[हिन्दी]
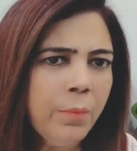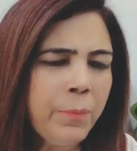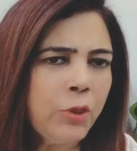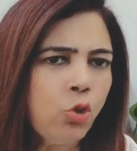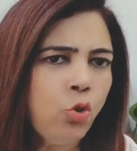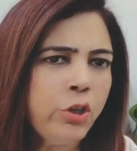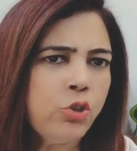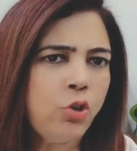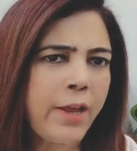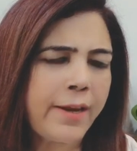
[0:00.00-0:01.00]
पितरों की
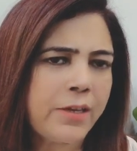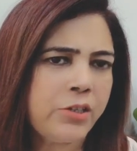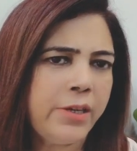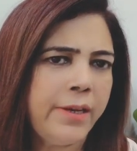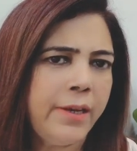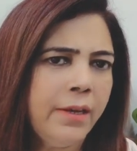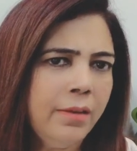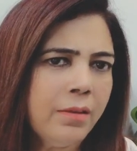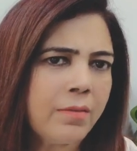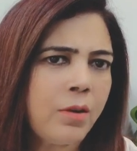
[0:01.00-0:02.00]
जो डायरेक्शन है
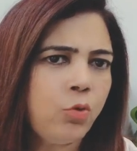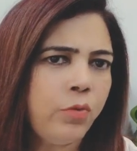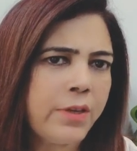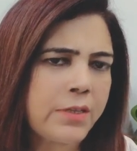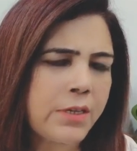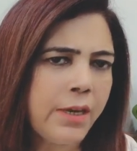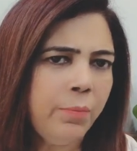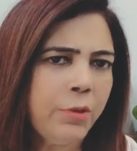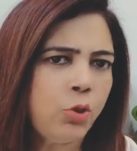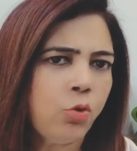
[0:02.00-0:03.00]
साउथ वेस्ट है
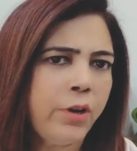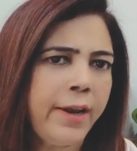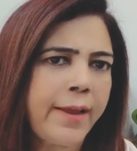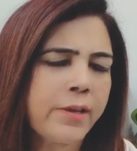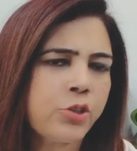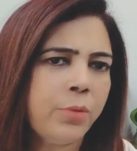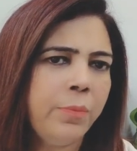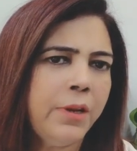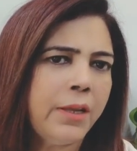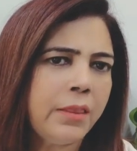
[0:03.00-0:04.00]
पितरों के डायरेक्शन
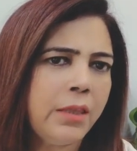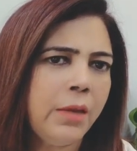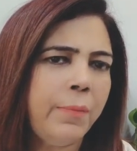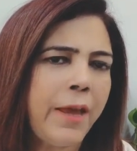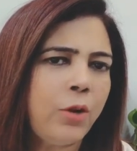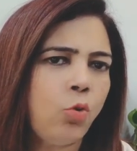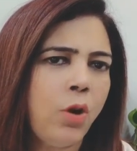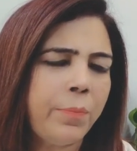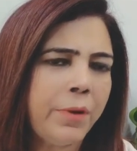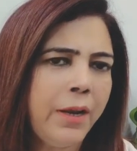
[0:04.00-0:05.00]
में नंदी बैल को
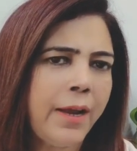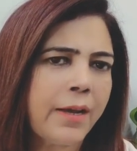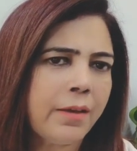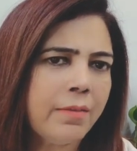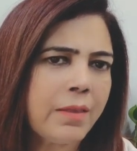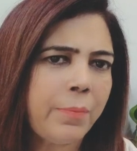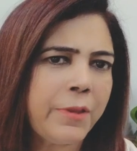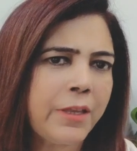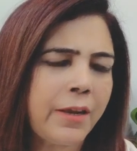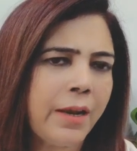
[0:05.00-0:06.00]
आपने ला के
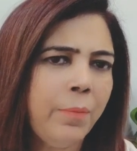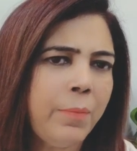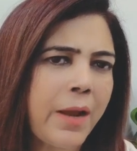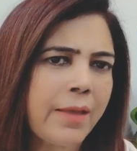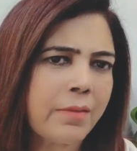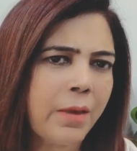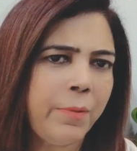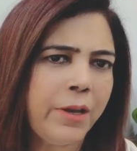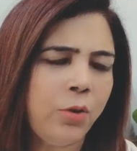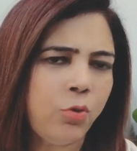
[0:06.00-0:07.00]
स्थापित करना है ब्रास के
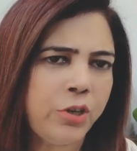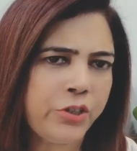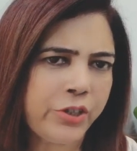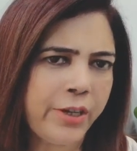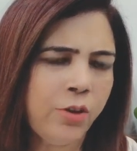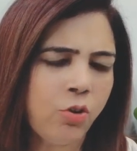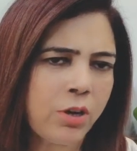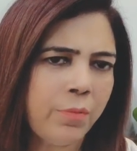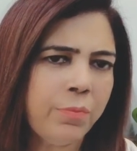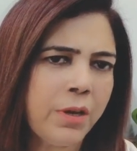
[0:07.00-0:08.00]
बने होने चाहिए और
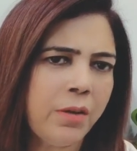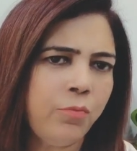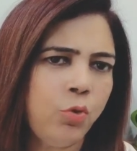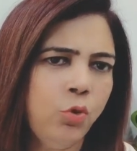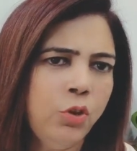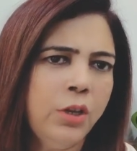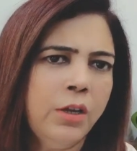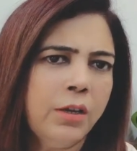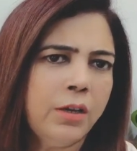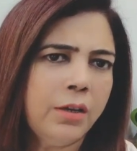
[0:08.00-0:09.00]
कम से कम वो
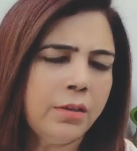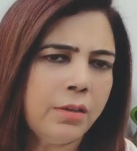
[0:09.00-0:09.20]
आ,